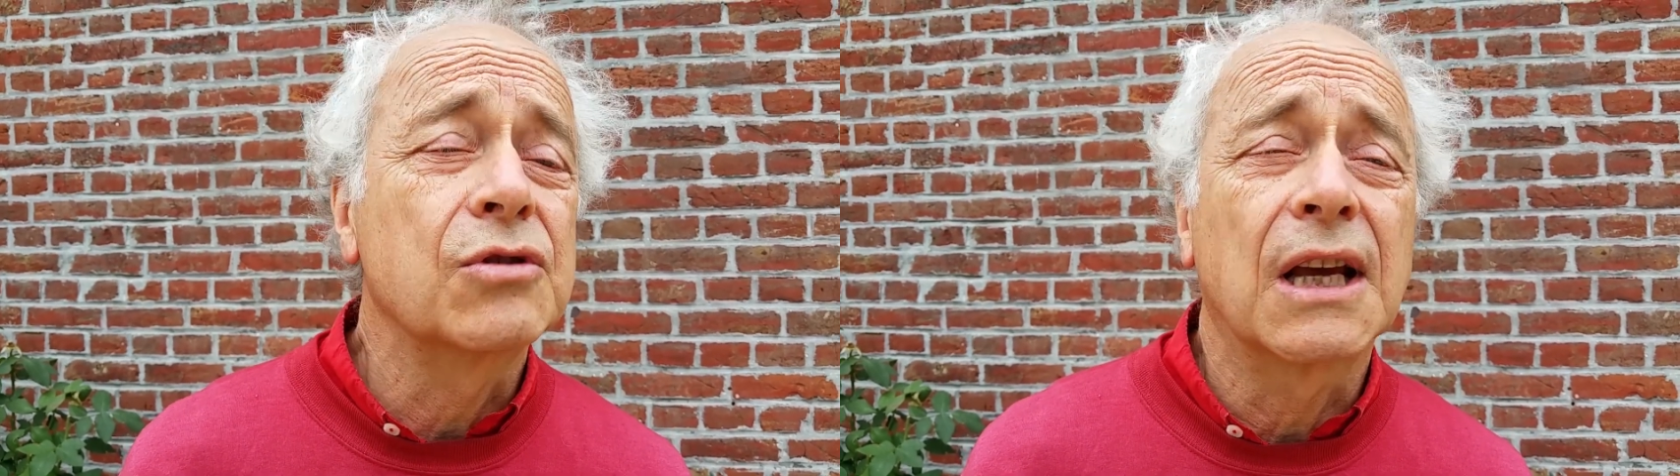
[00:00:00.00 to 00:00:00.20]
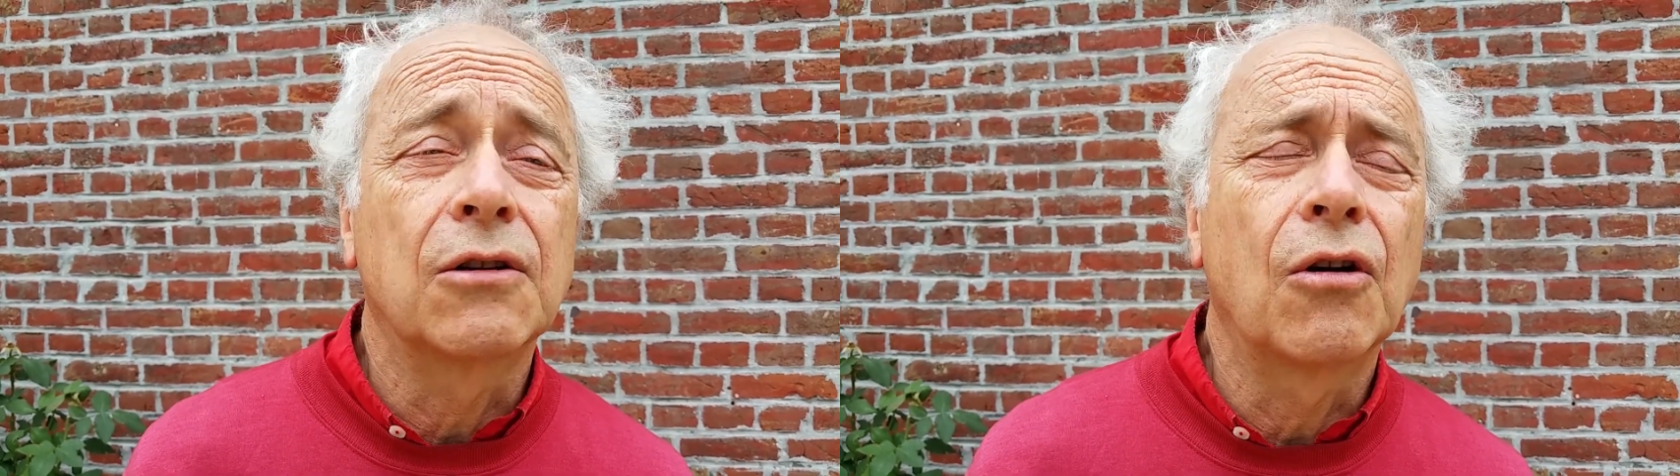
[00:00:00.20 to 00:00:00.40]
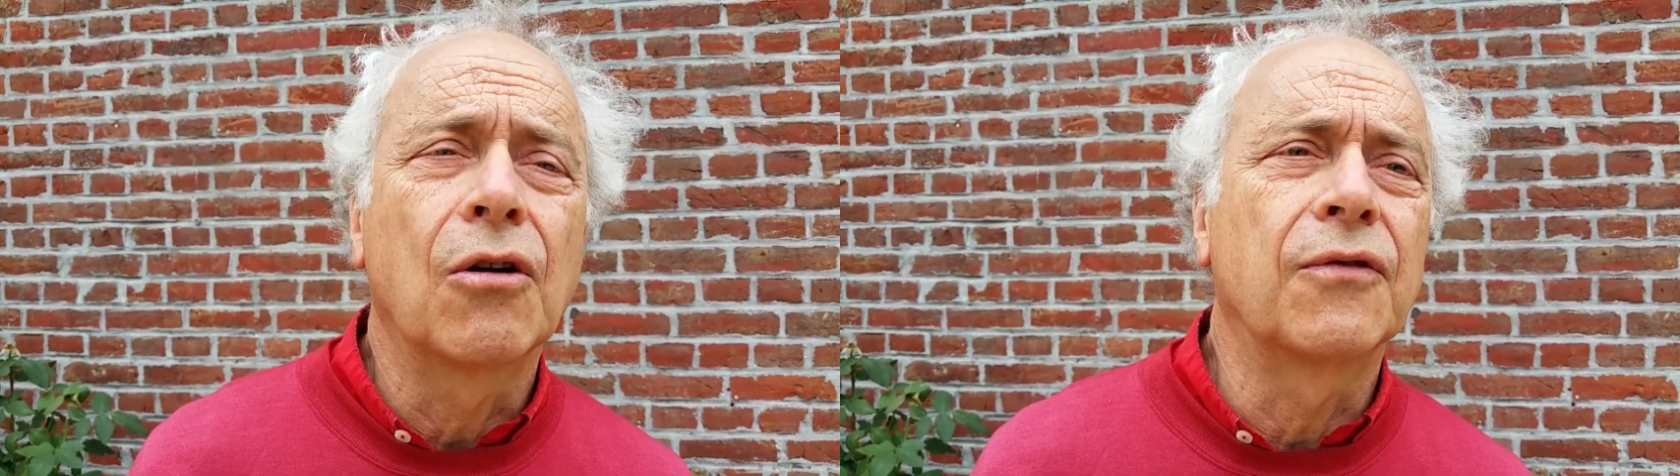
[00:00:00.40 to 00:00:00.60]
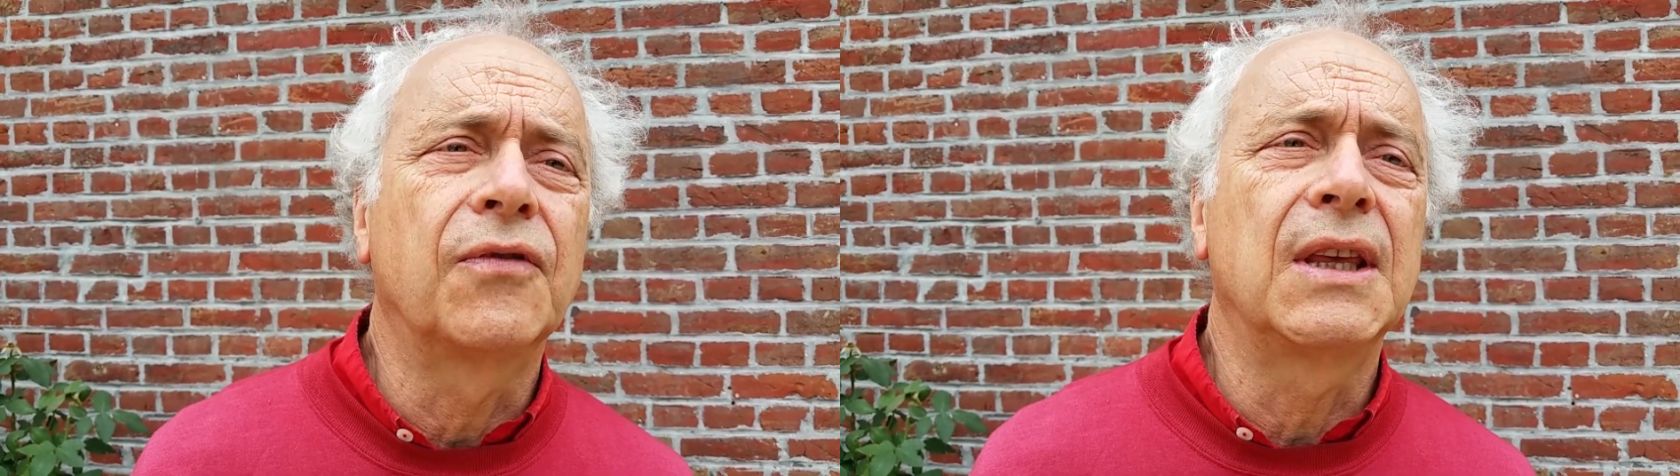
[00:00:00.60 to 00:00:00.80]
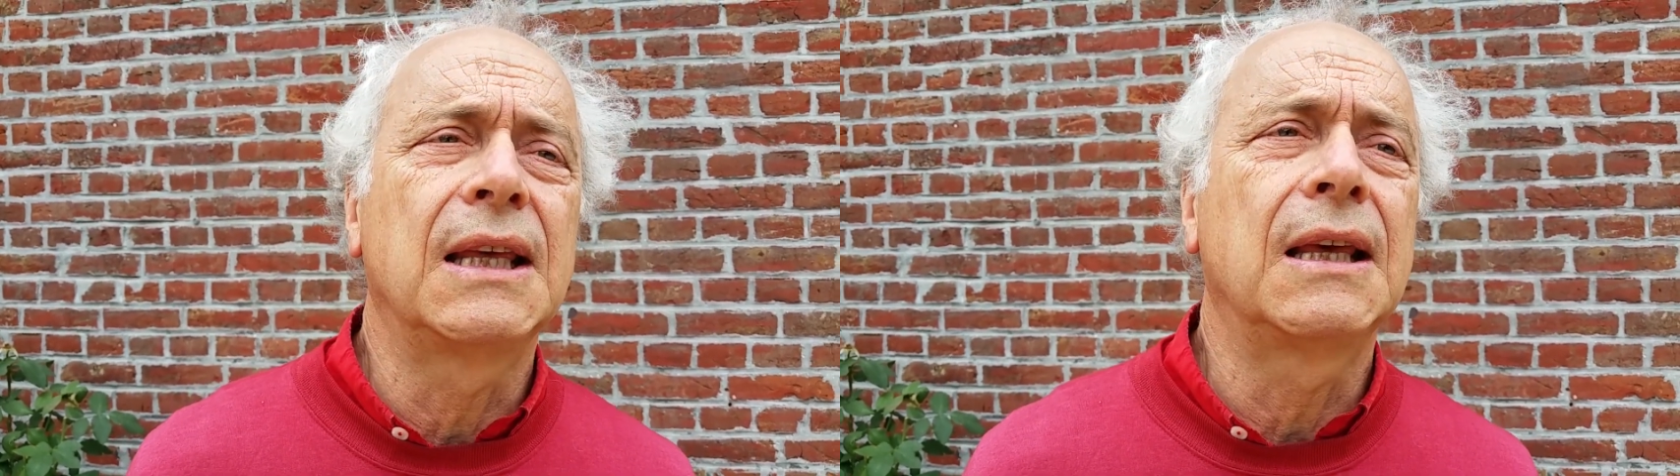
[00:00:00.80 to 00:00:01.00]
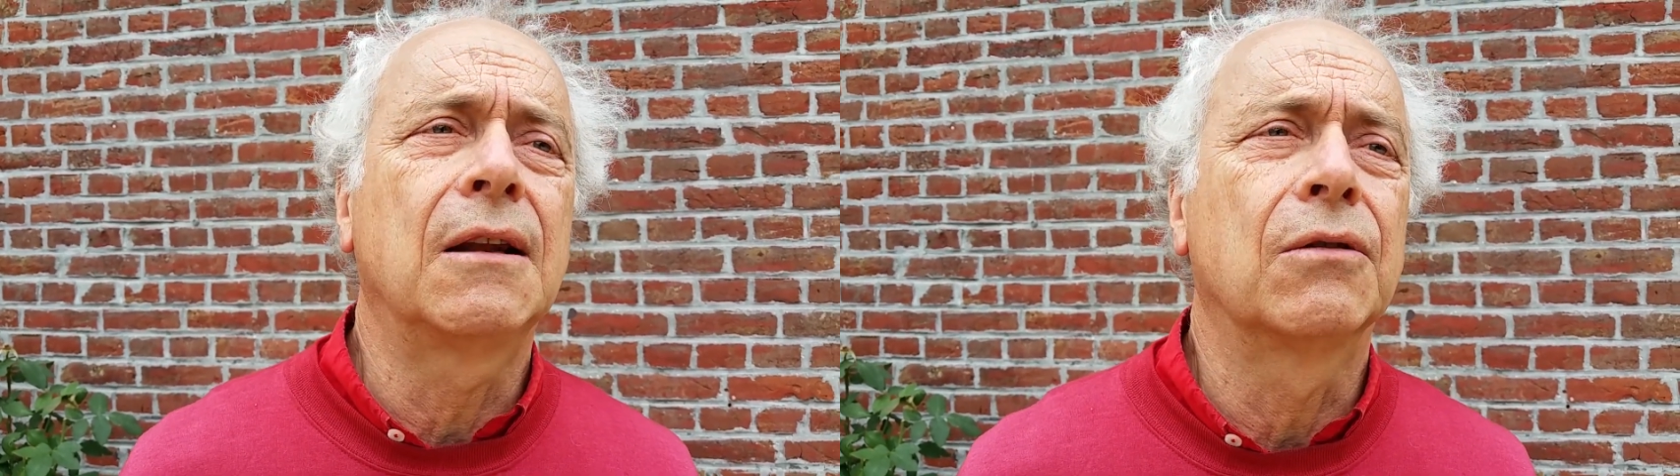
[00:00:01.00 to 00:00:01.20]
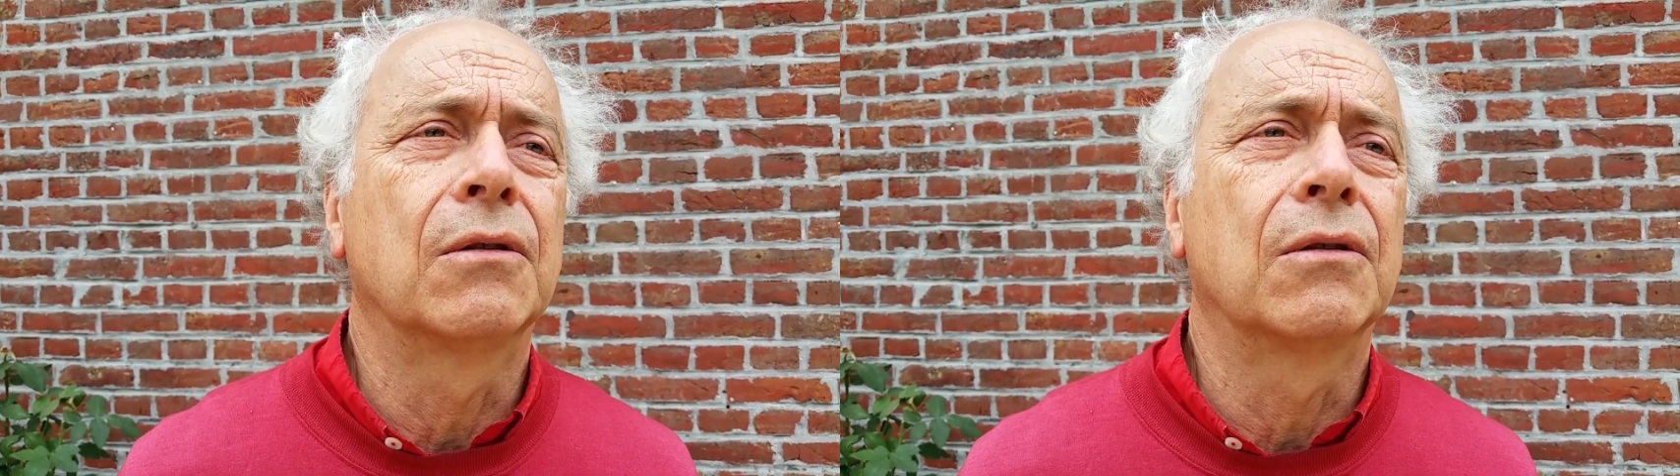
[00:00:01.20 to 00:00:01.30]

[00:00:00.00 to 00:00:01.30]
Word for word: concernant leur vie,